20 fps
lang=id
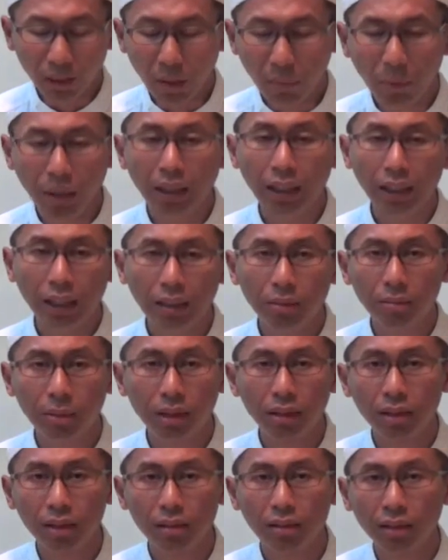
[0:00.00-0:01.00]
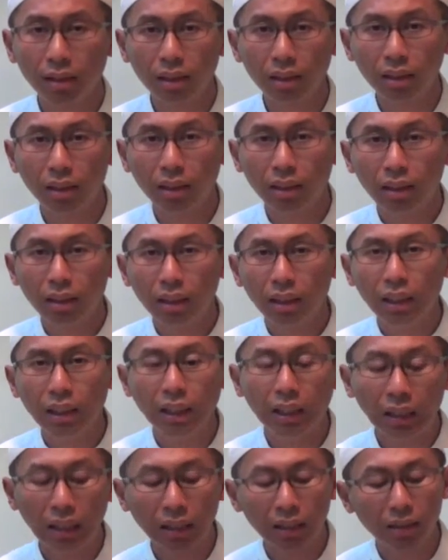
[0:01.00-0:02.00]
mereka diberi rizki.
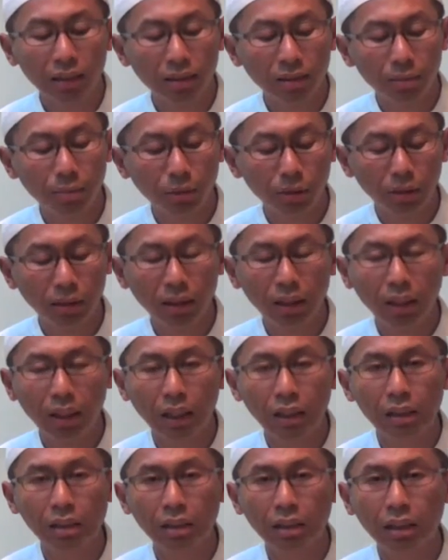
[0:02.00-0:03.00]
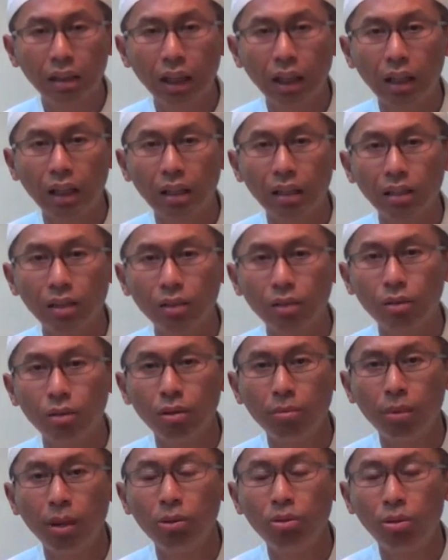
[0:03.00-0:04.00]
Ini yang disebut rizk,
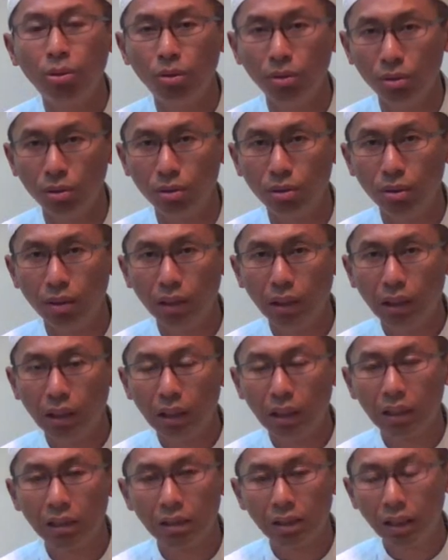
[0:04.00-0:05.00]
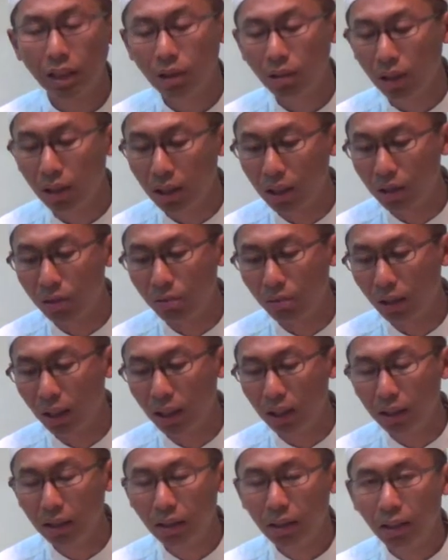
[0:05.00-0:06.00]
rizkul mau'ud. Rizki itu ada
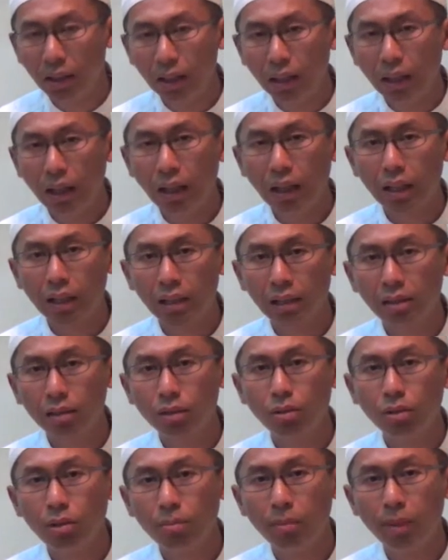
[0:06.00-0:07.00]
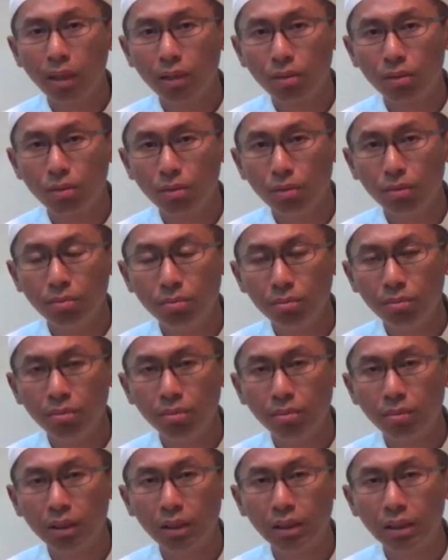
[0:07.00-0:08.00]
dua. Rizkul maksum,
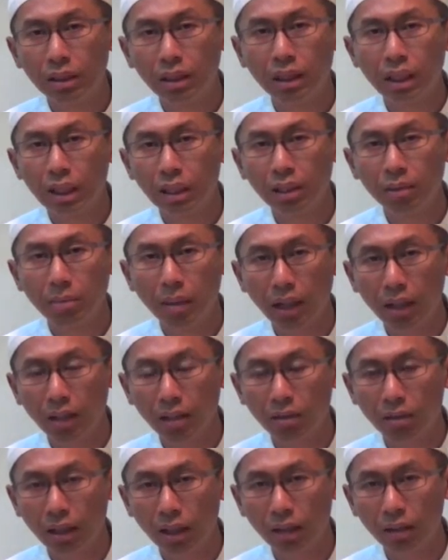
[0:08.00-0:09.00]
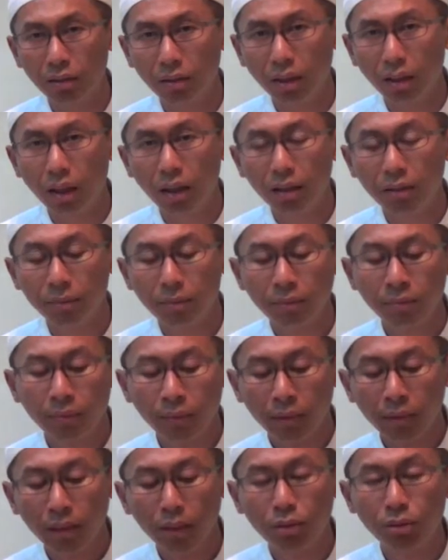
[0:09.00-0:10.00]
rizki yang dibagi oleh Allah,
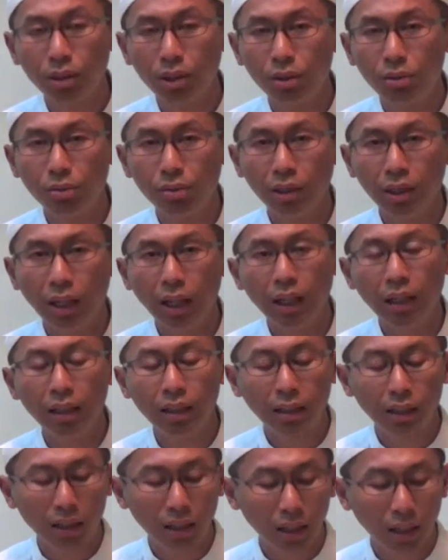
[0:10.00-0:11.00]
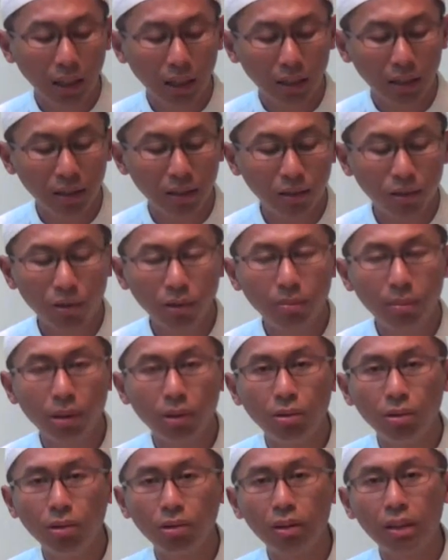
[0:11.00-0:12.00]
itu di dunia. Rizkul
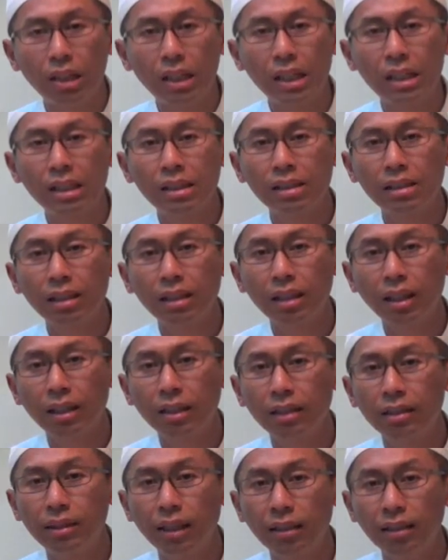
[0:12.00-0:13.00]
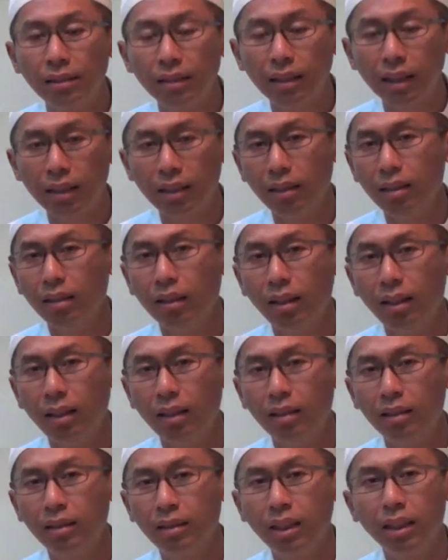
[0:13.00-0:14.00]
ma'ud, rizki yang dijanjikan Allah.
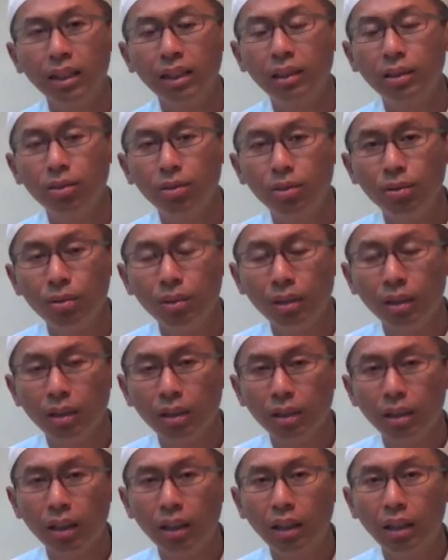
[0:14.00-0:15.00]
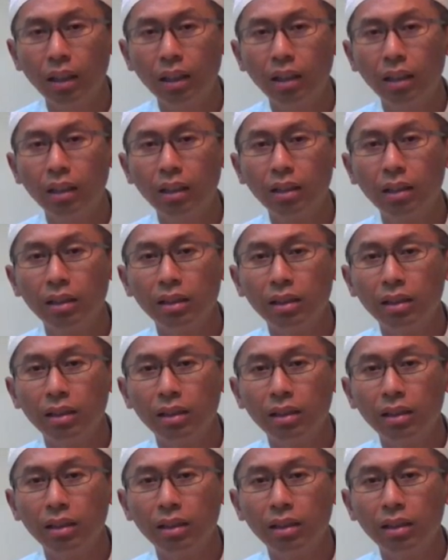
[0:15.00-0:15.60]
Dan itu eh,